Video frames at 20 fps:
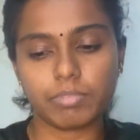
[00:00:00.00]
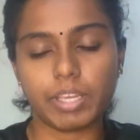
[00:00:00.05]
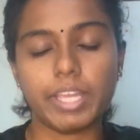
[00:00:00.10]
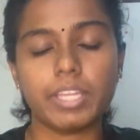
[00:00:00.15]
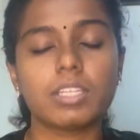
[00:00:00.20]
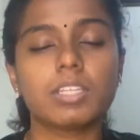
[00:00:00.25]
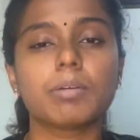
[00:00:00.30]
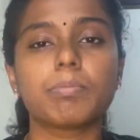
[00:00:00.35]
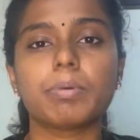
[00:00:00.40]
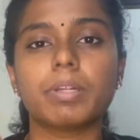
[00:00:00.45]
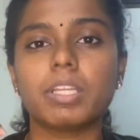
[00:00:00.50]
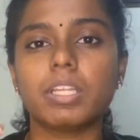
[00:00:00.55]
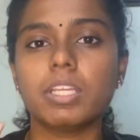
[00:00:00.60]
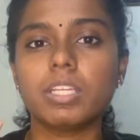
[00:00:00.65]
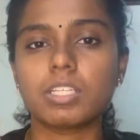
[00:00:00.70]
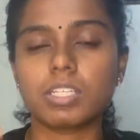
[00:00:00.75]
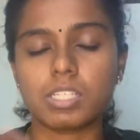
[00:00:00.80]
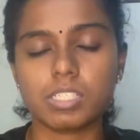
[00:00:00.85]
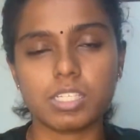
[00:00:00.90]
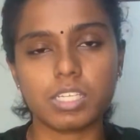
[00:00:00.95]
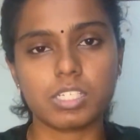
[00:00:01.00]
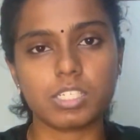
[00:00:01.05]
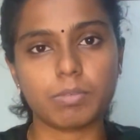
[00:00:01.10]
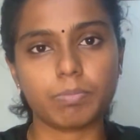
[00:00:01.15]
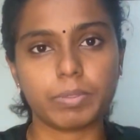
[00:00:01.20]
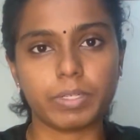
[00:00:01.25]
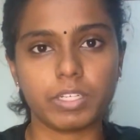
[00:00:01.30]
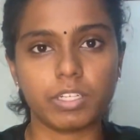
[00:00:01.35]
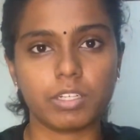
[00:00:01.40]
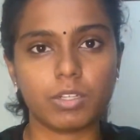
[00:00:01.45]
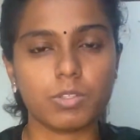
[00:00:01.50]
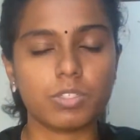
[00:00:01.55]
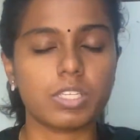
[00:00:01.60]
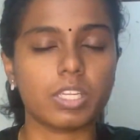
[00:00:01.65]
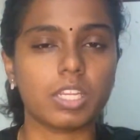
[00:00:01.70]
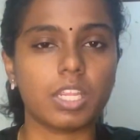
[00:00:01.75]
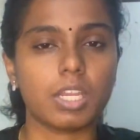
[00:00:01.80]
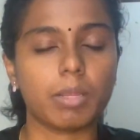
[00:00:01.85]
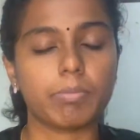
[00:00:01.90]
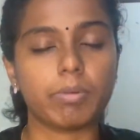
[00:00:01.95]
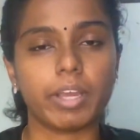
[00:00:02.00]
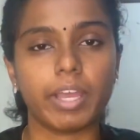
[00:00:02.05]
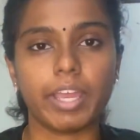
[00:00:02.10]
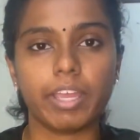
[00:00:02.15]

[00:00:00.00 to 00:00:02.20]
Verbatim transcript: என்டர் பண்ணி டிரான்ஸ்லேஷன் பண்ணாலும் சரி நம்ம